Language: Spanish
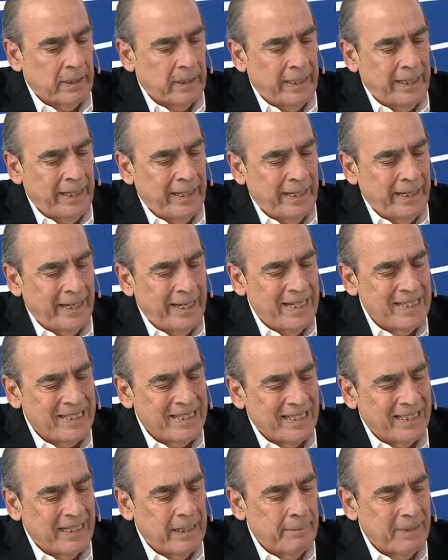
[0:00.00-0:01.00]
eh,
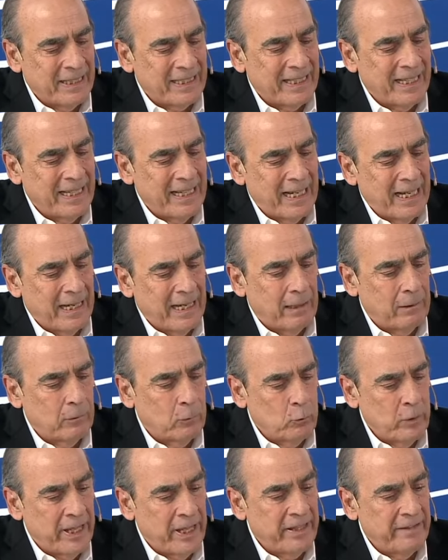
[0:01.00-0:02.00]
ese tema tenga
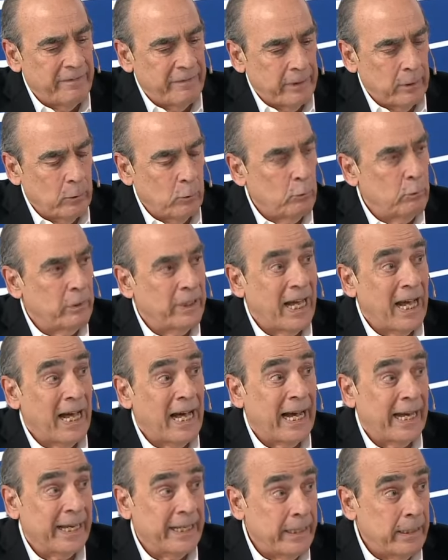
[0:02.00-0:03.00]
una dificultad
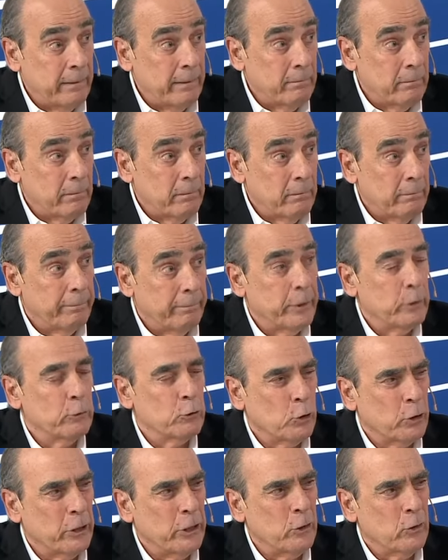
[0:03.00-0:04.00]
ahí, pero
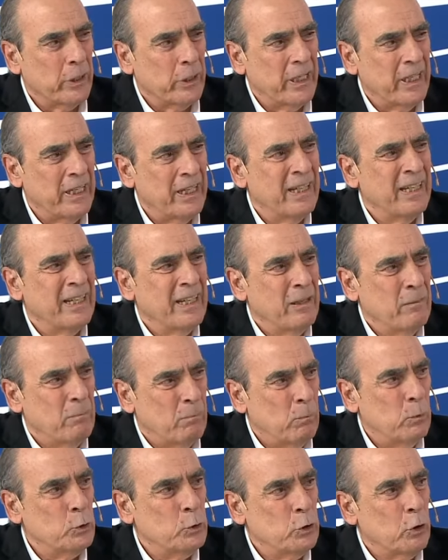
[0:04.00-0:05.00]
yo creo que
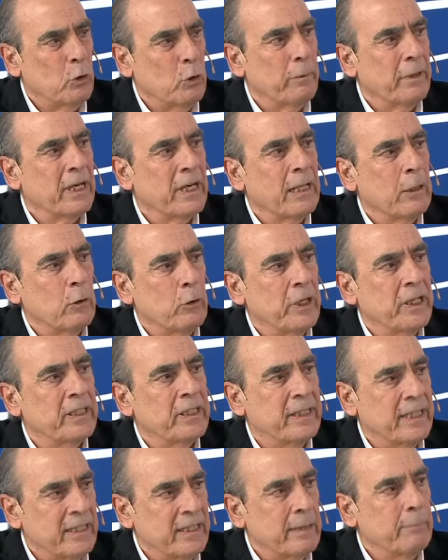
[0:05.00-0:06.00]
muchos gobernadores
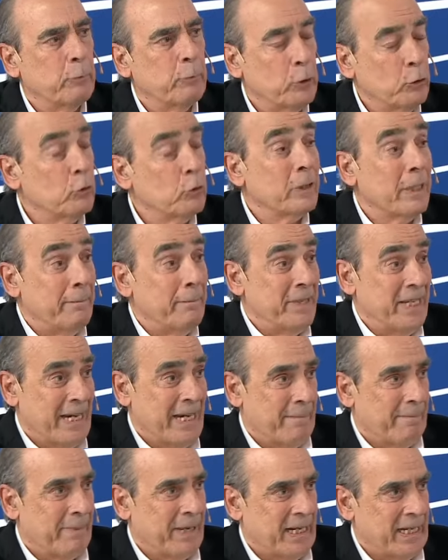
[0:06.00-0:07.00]
están dispuestos también
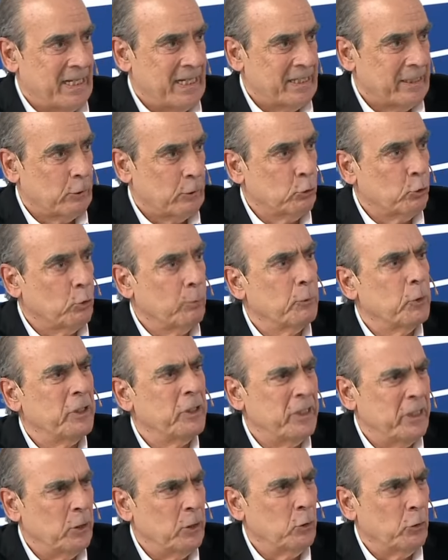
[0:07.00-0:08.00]
a pagar ese costo
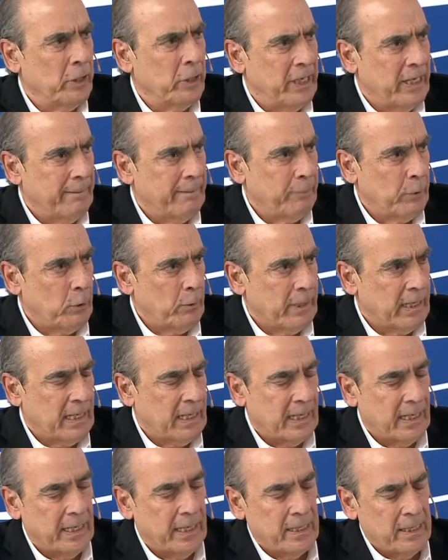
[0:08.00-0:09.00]
político de aprobar
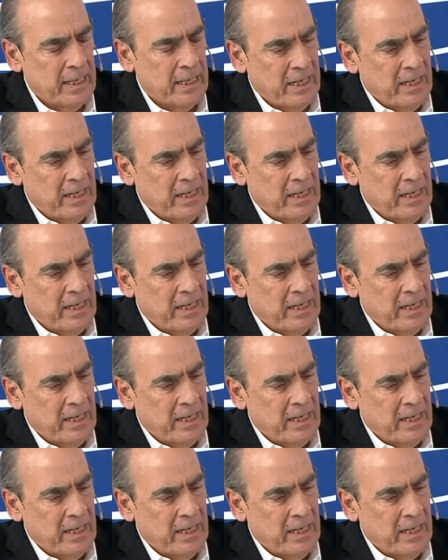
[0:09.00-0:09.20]
la ley.